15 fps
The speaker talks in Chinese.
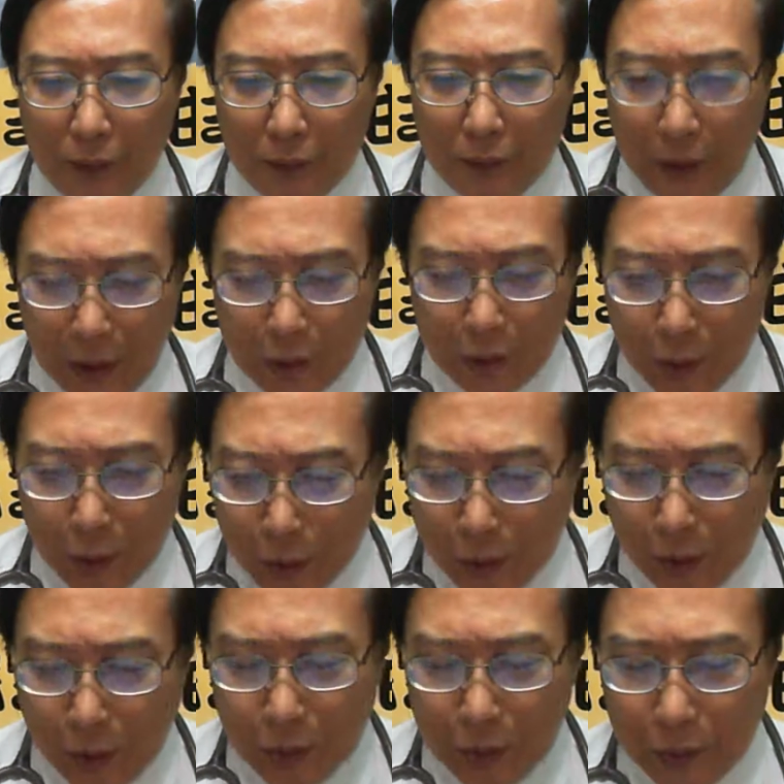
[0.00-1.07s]
除了做以
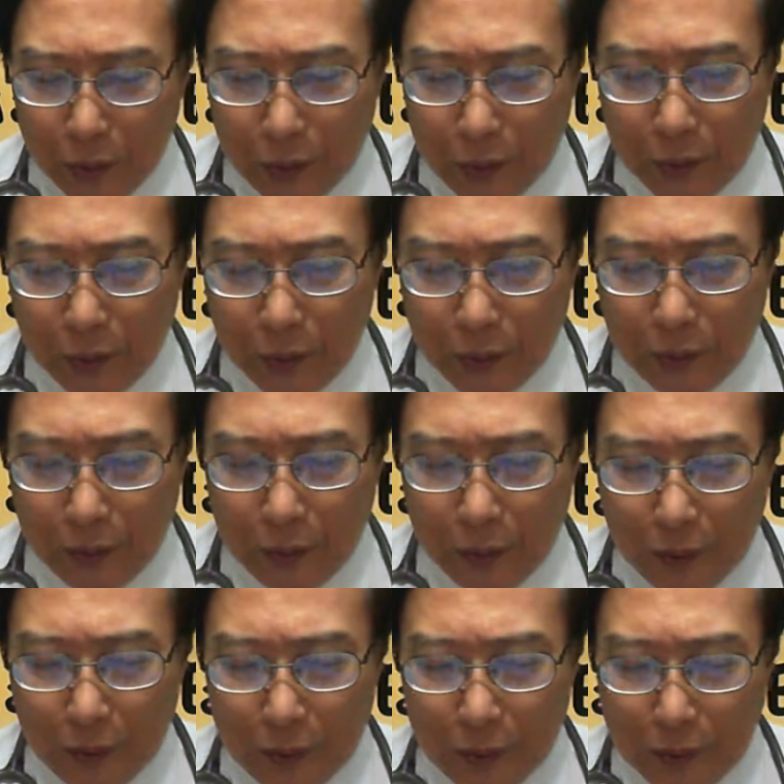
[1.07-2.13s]
后，
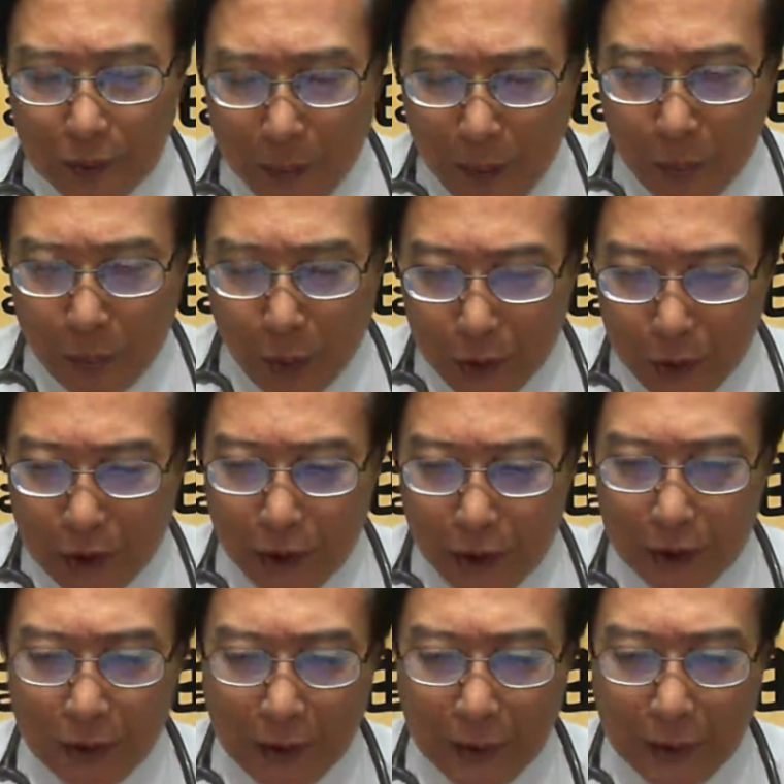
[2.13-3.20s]
特别无
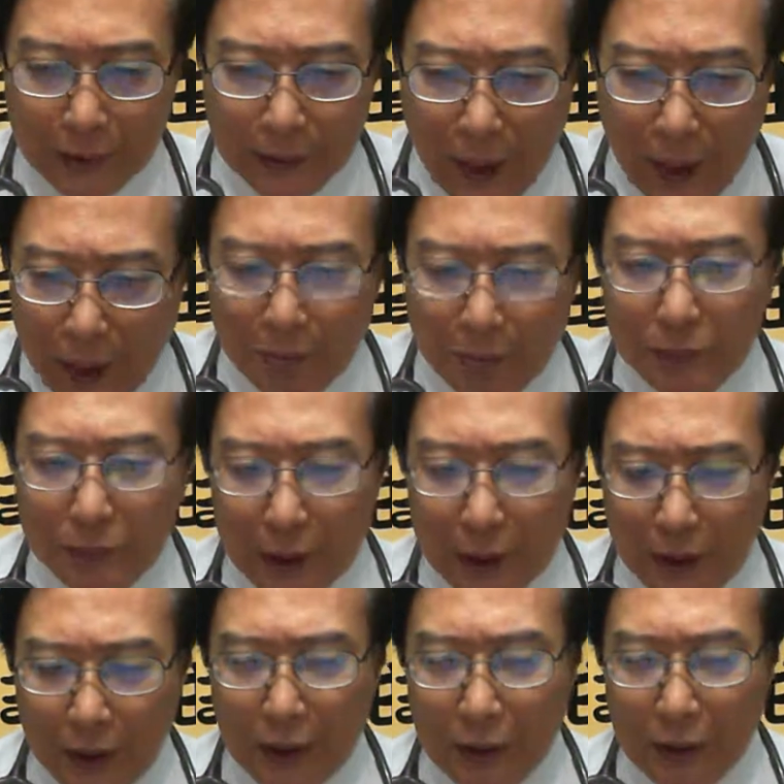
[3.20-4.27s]
钱来打压即
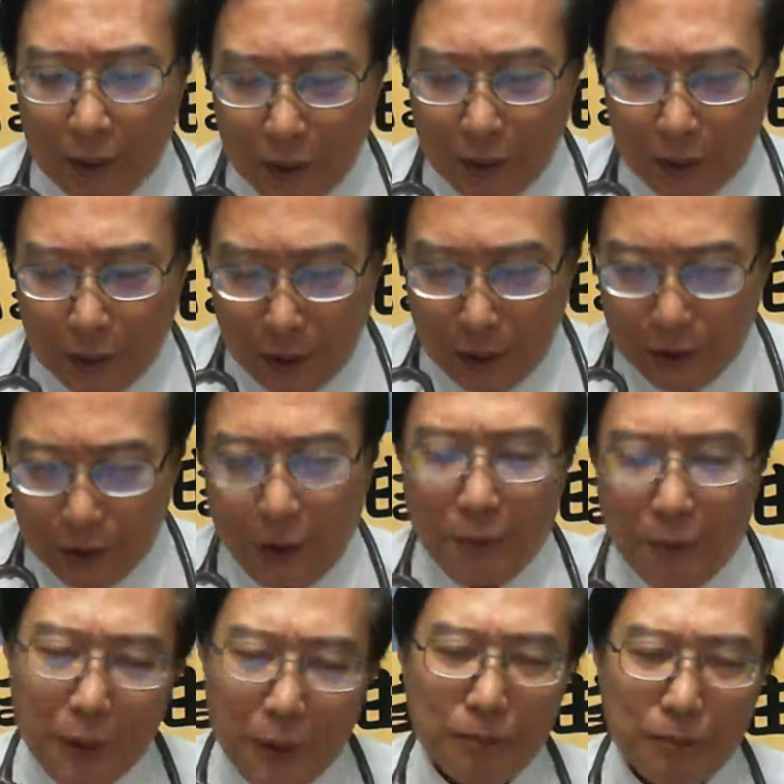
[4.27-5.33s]
个柯建
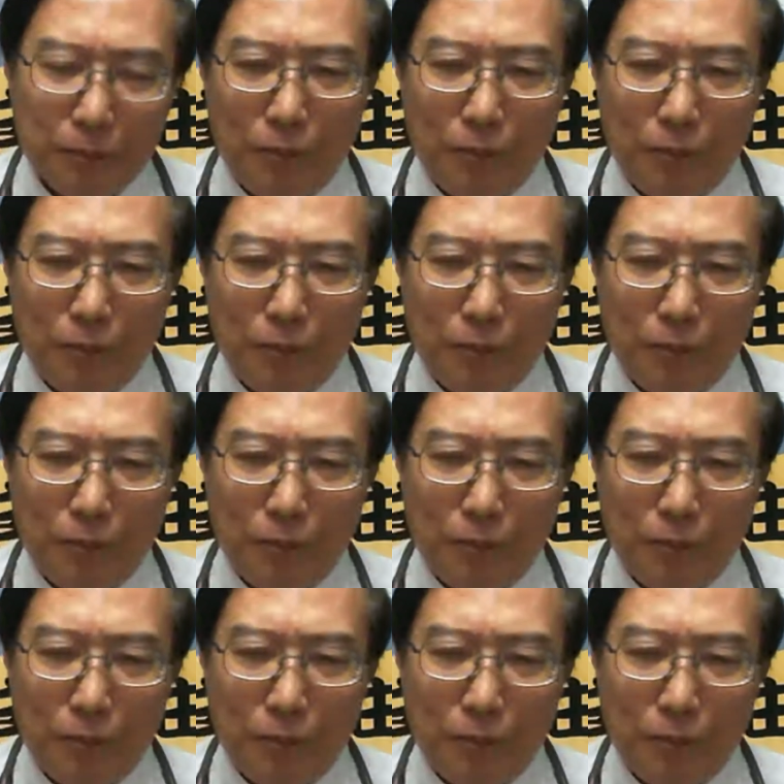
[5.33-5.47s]
民